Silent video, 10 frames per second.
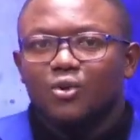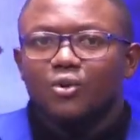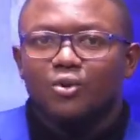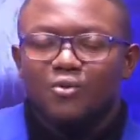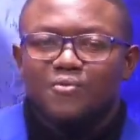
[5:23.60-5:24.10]

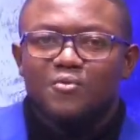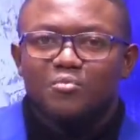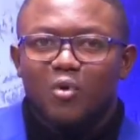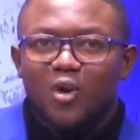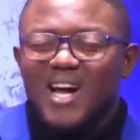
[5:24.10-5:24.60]
que le
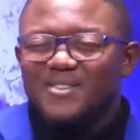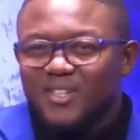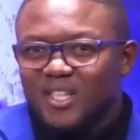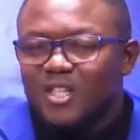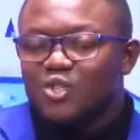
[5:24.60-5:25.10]
football
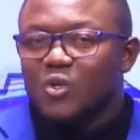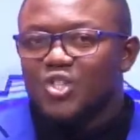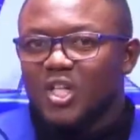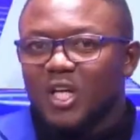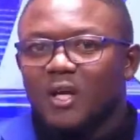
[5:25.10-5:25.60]
africain
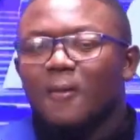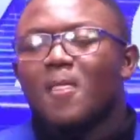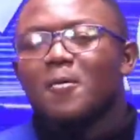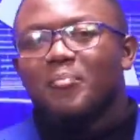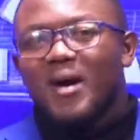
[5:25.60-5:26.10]
soit géré
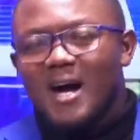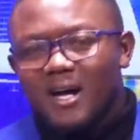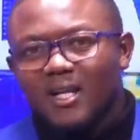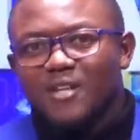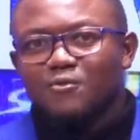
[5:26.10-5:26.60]

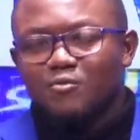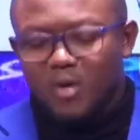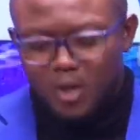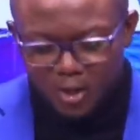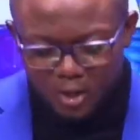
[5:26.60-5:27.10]
par les
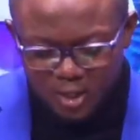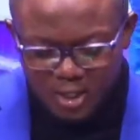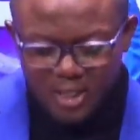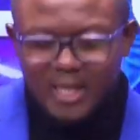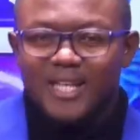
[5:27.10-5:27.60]
footballeurs.
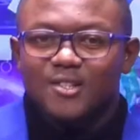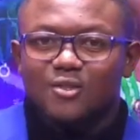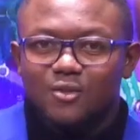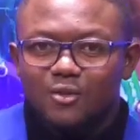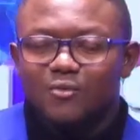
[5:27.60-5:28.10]
Est-ce
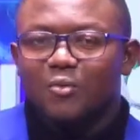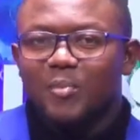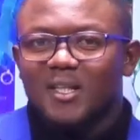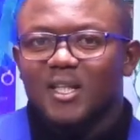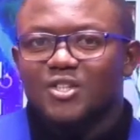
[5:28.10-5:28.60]
que vous
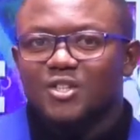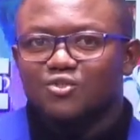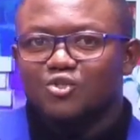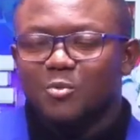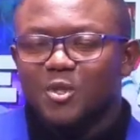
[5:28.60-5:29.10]
partagez
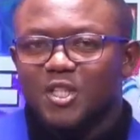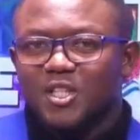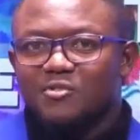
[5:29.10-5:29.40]
justement cet